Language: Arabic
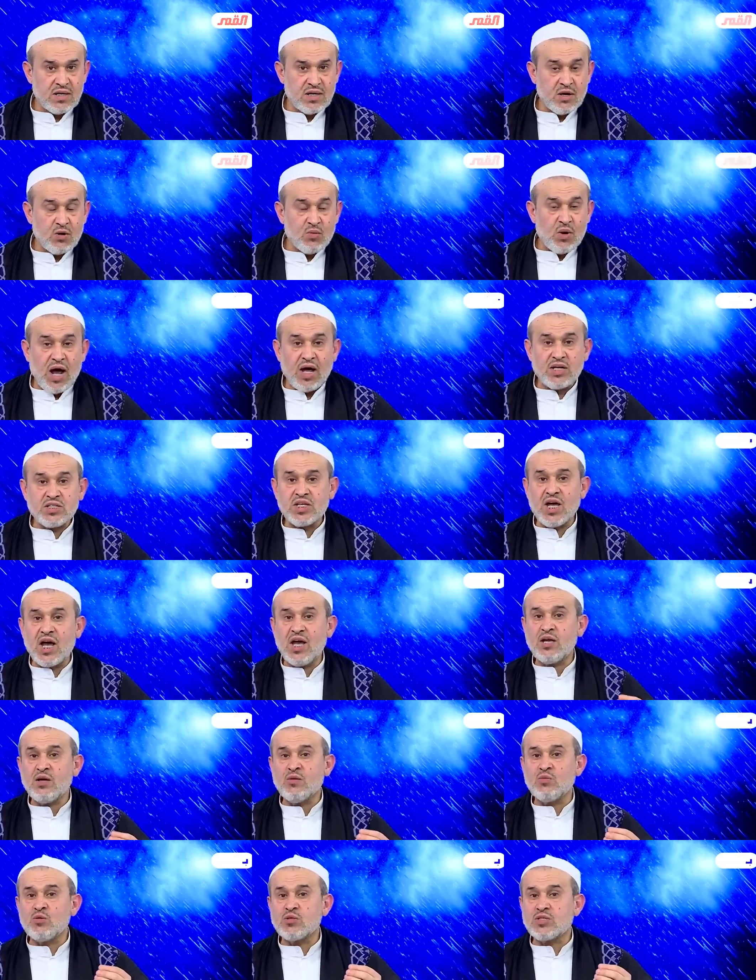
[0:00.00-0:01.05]

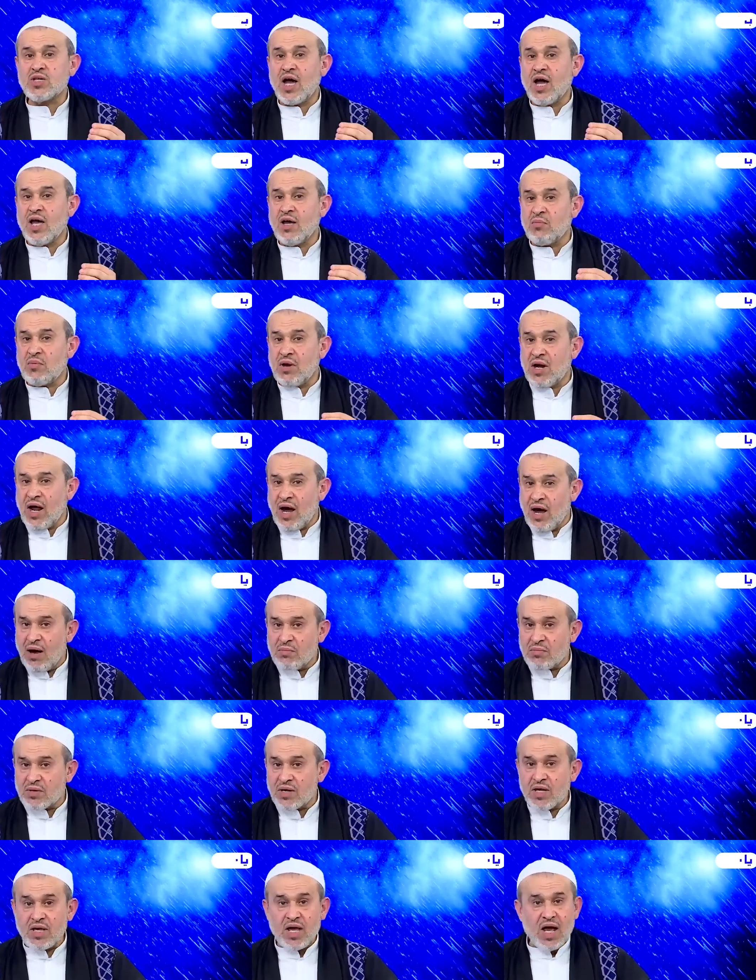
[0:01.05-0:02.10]
وعزائم صاحب
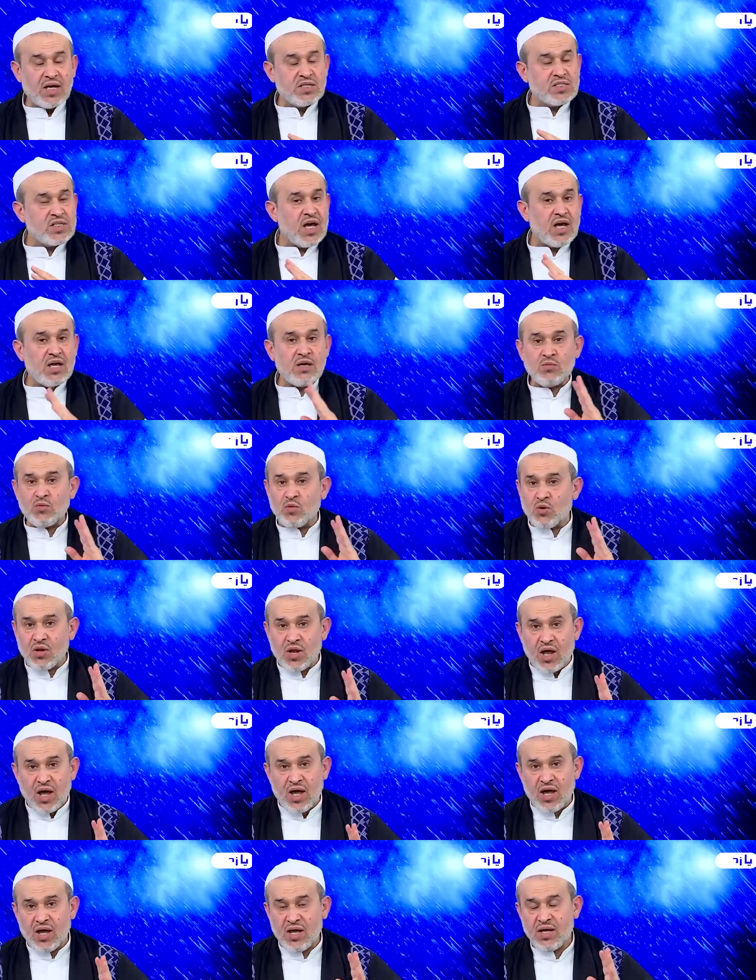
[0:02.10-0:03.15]
الأمر هي عزائم
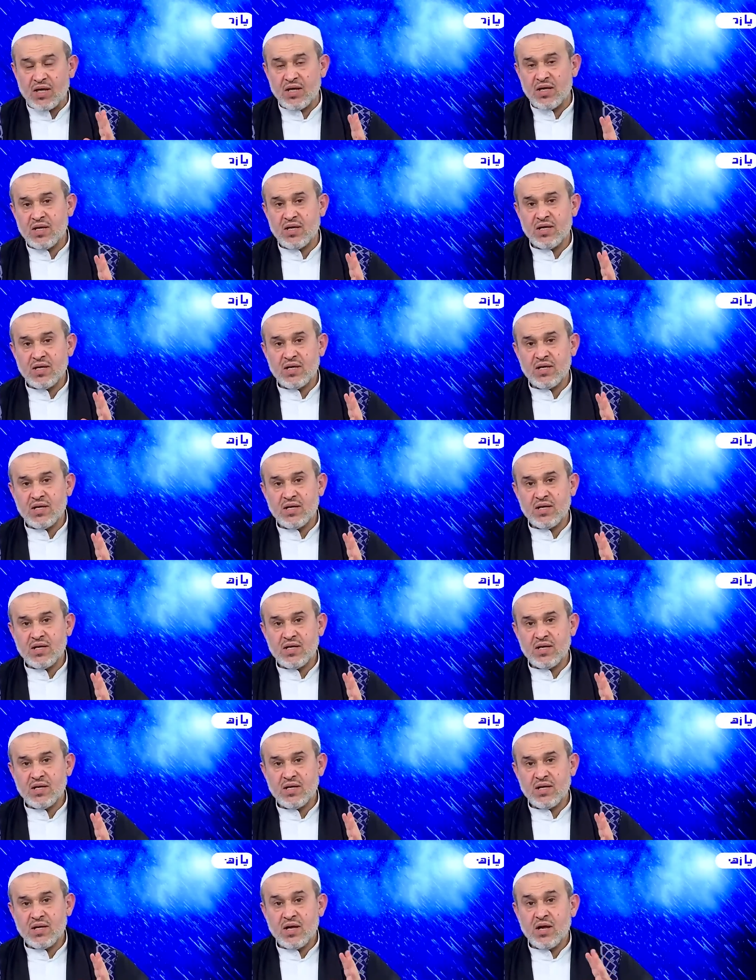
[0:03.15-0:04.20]
الله
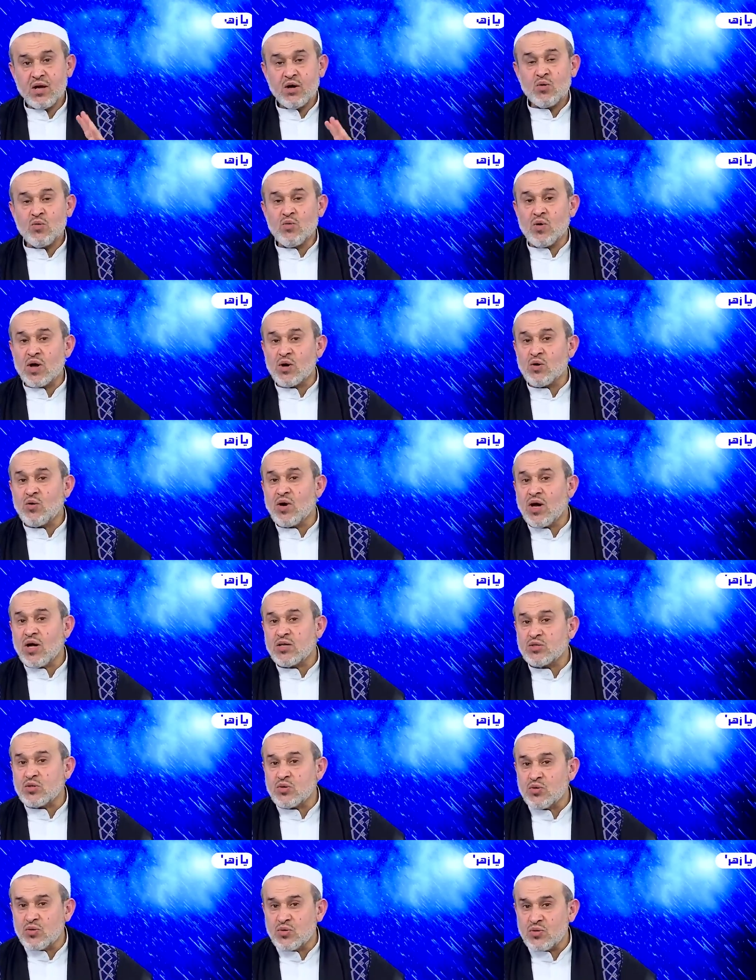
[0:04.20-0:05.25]

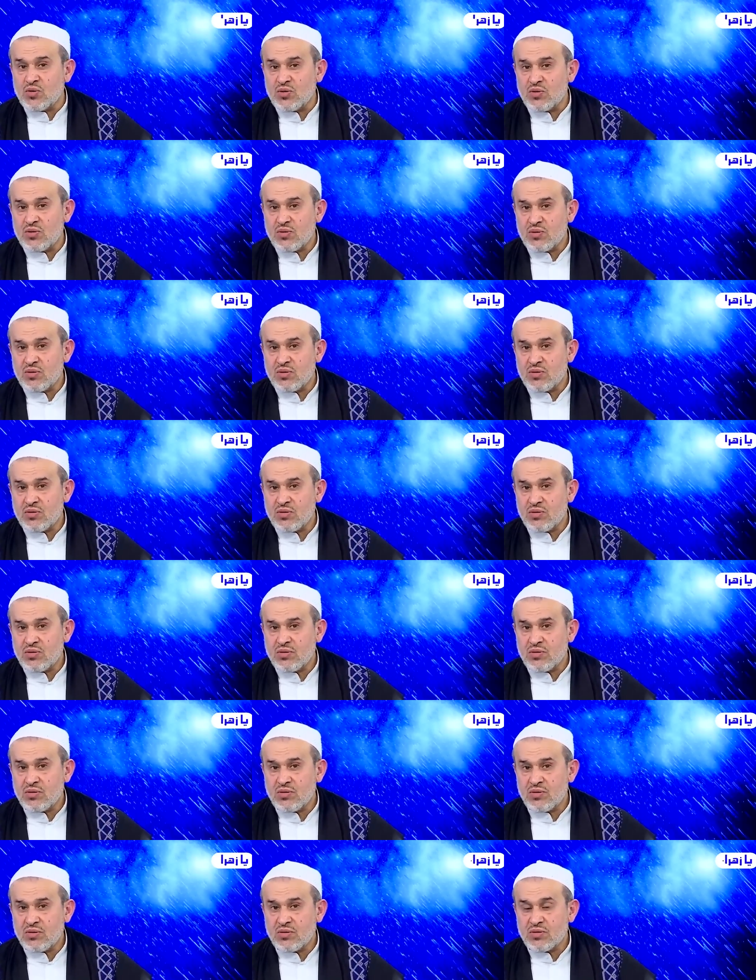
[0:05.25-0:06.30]
ورخص
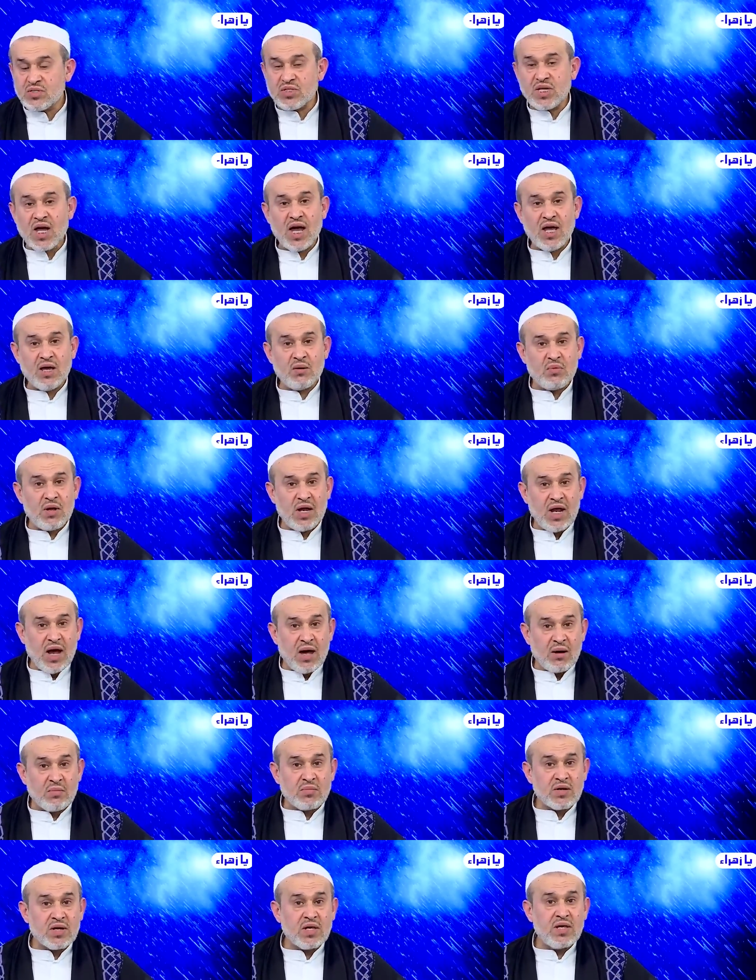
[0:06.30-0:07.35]
صاحب
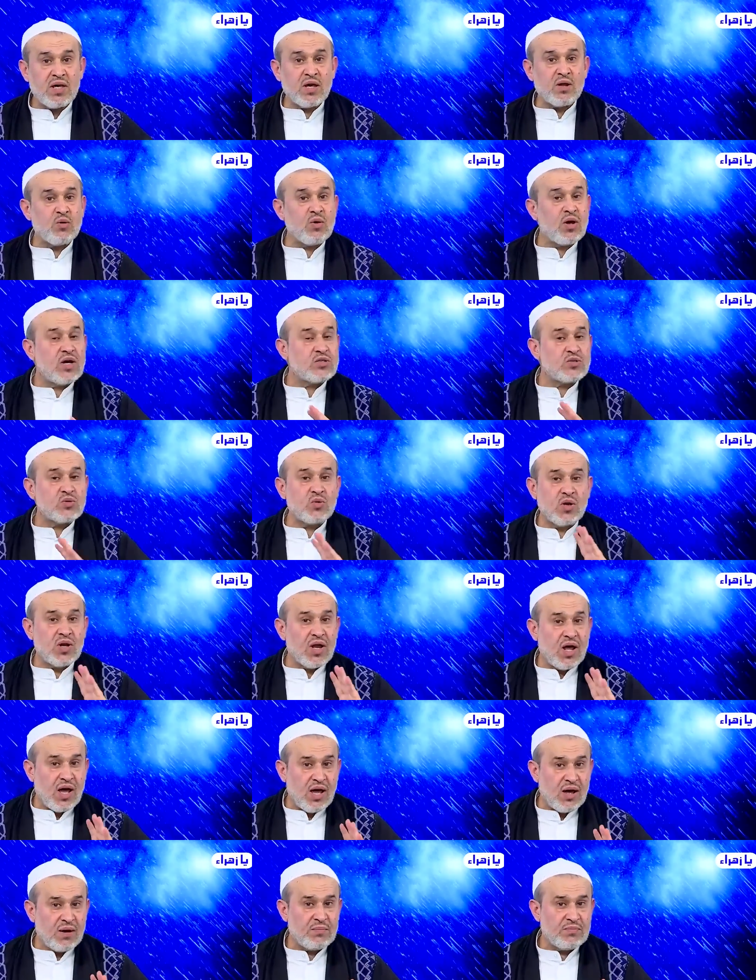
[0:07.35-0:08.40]
الأمر هي رخص
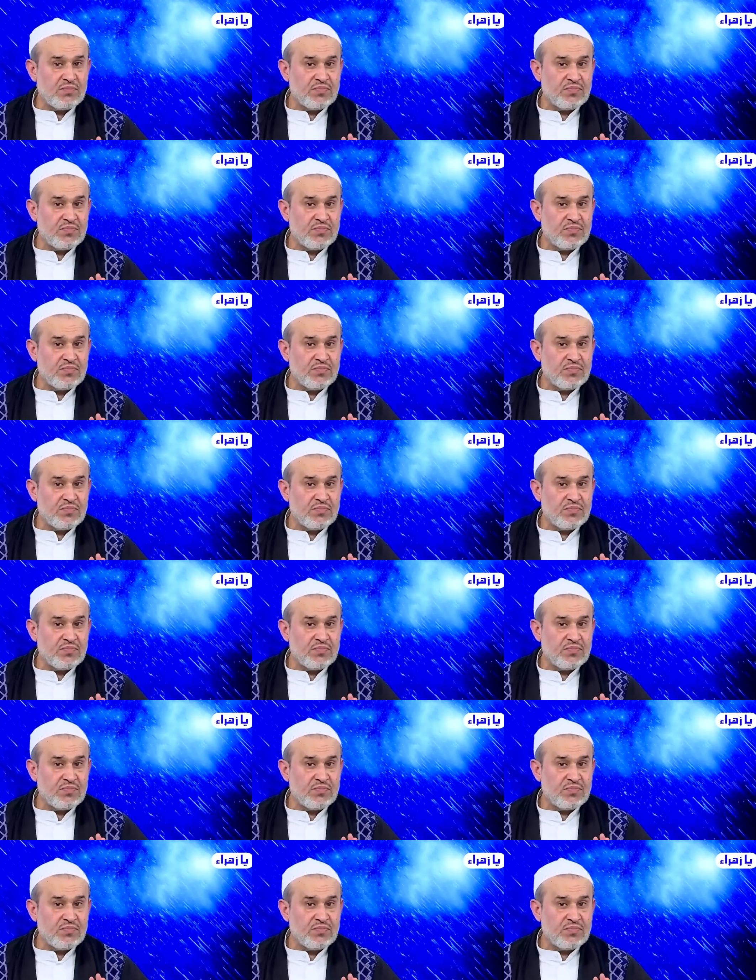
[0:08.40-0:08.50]
الله